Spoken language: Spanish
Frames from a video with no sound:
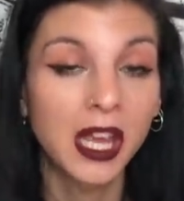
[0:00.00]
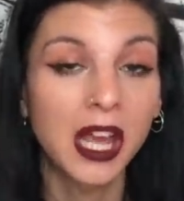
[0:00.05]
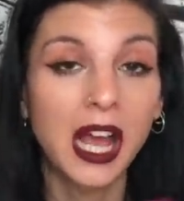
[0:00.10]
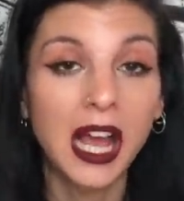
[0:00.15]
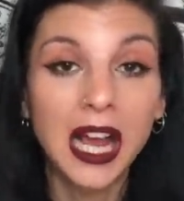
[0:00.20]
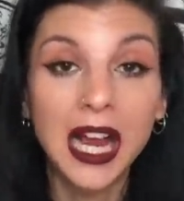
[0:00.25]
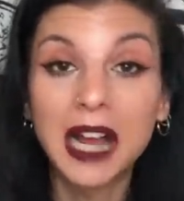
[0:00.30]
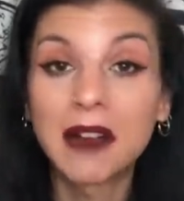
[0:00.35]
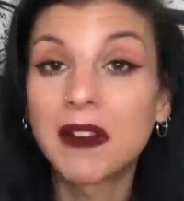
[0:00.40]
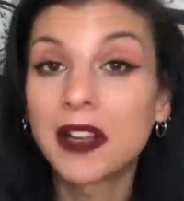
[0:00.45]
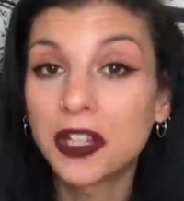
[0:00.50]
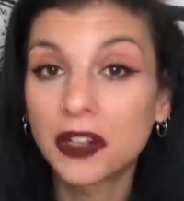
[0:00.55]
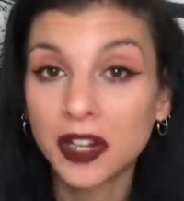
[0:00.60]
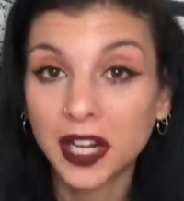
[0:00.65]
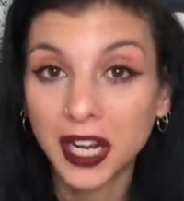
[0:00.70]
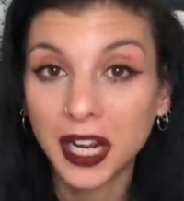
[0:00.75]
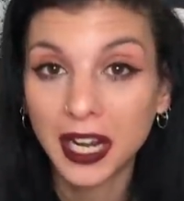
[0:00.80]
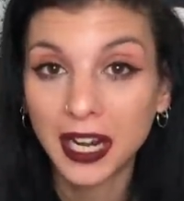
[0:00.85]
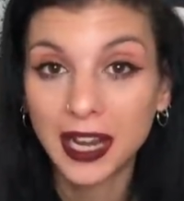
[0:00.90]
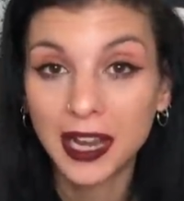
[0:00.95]
a caballo
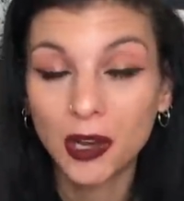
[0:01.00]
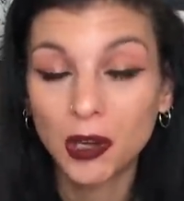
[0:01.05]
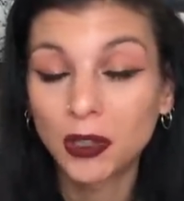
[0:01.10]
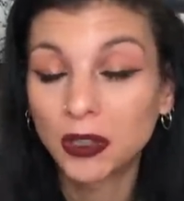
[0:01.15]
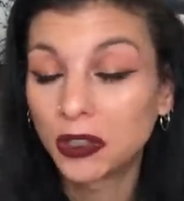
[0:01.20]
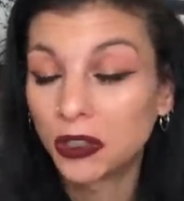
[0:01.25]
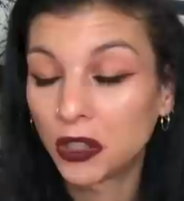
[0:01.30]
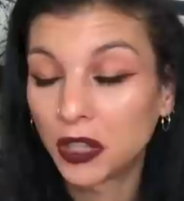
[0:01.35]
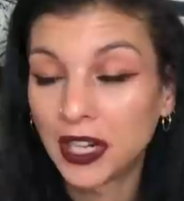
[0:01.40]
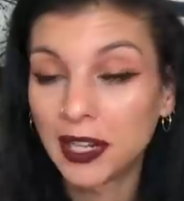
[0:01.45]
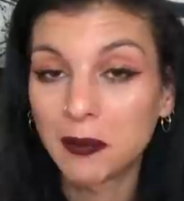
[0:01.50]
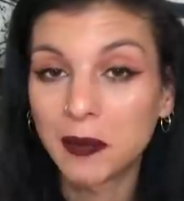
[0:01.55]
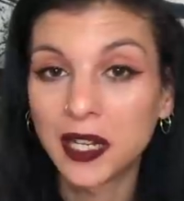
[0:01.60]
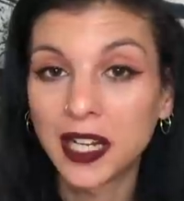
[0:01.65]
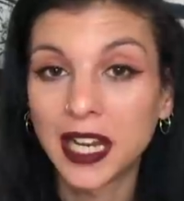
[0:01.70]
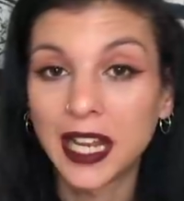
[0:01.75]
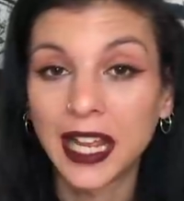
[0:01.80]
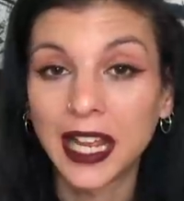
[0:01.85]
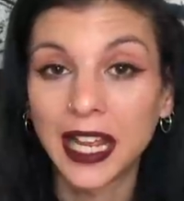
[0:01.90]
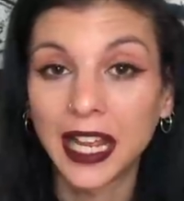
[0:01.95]
regalado no le
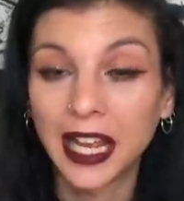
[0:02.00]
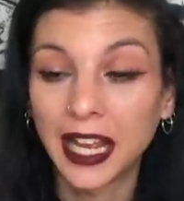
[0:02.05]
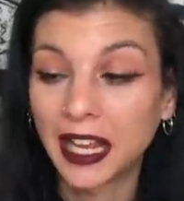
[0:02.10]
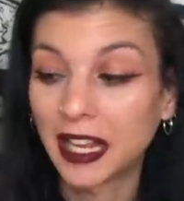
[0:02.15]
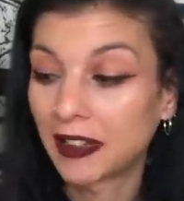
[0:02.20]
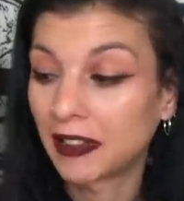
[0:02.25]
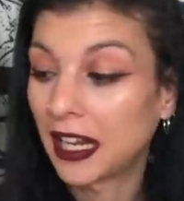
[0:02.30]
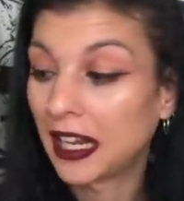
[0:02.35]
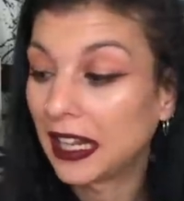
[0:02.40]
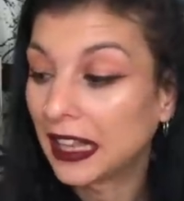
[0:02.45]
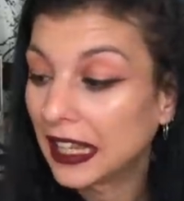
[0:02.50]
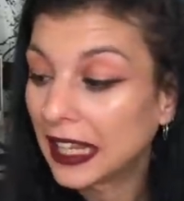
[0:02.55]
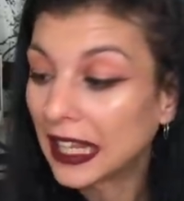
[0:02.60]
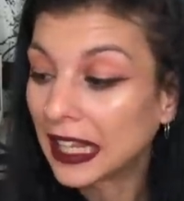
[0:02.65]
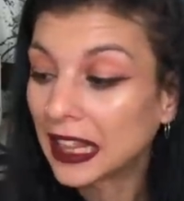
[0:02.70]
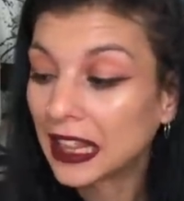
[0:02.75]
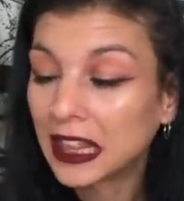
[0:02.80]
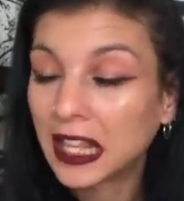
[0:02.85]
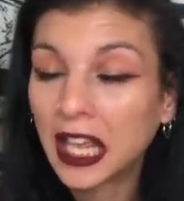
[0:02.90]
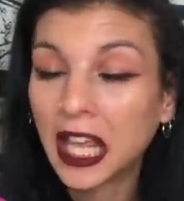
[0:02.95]
mire el
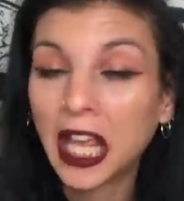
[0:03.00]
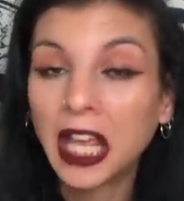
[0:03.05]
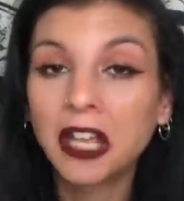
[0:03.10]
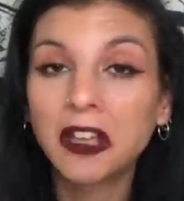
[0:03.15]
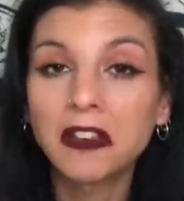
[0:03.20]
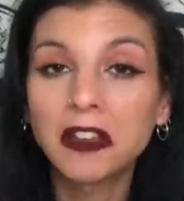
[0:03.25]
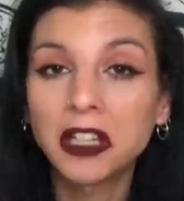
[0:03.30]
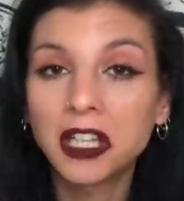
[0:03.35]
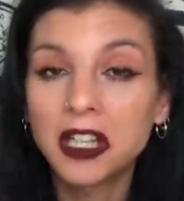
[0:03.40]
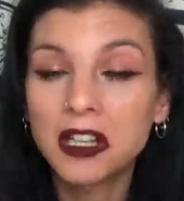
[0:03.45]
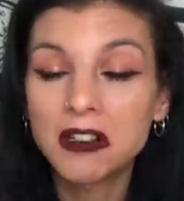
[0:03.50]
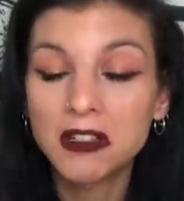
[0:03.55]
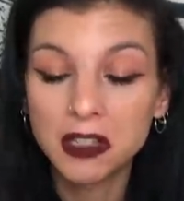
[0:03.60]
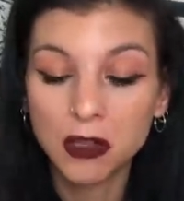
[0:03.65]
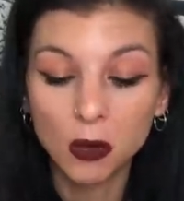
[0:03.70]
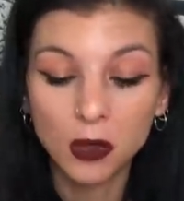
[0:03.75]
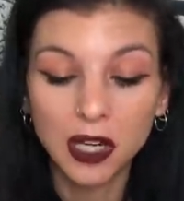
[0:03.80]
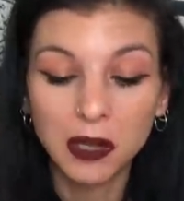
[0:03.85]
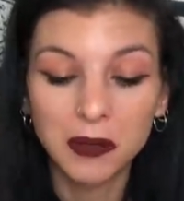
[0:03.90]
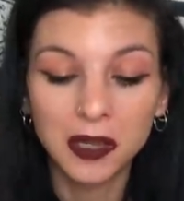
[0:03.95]
diente y
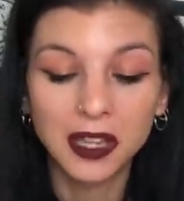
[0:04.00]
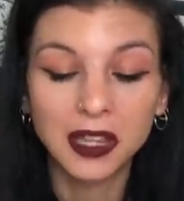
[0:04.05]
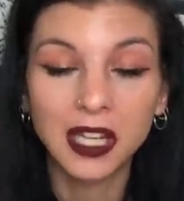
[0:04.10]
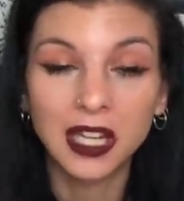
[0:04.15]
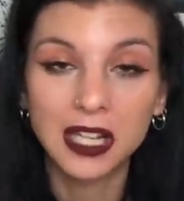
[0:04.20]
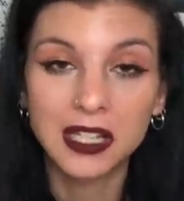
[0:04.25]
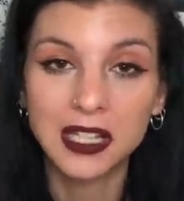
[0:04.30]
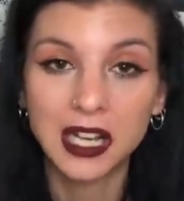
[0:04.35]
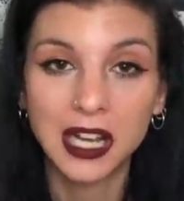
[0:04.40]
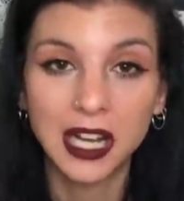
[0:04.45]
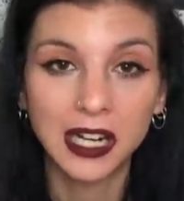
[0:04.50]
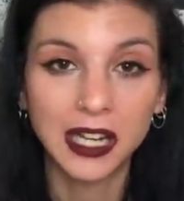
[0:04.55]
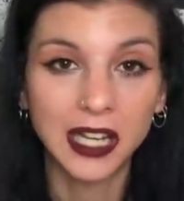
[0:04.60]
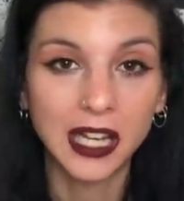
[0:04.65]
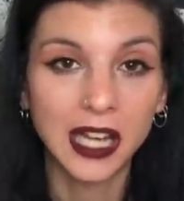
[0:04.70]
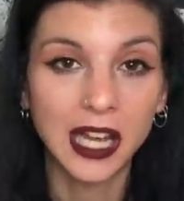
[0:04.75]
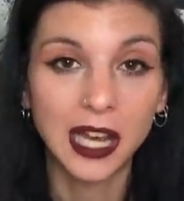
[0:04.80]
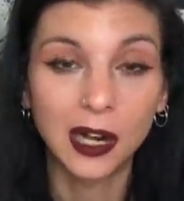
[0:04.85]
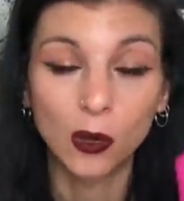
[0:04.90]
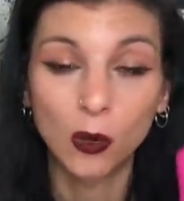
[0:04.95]
seguramente le
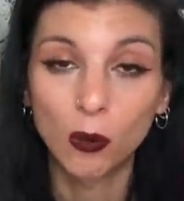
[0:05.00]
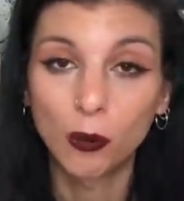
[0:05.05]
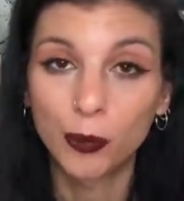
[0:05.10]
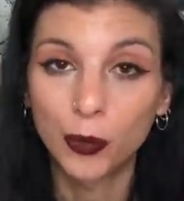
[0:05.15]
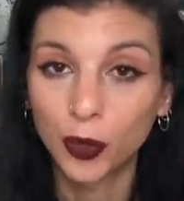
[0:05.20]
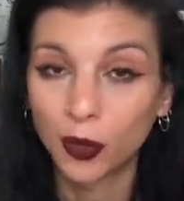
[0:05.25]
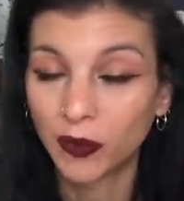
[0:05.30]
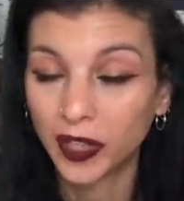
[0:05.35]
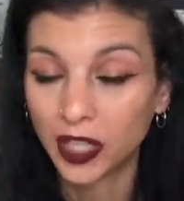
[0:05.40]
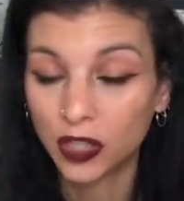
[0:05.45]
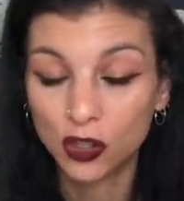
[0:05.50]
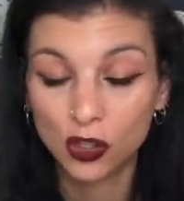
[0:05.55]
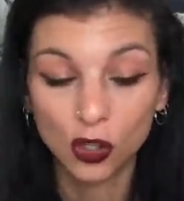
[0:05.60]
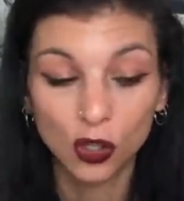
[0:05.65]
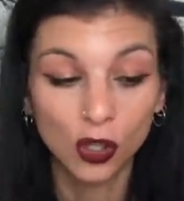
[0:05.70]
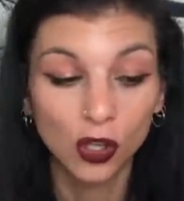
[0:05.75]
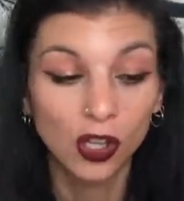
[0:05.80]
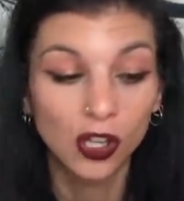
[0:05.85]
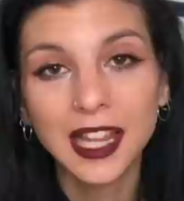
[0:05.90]
sacaré algún provecho.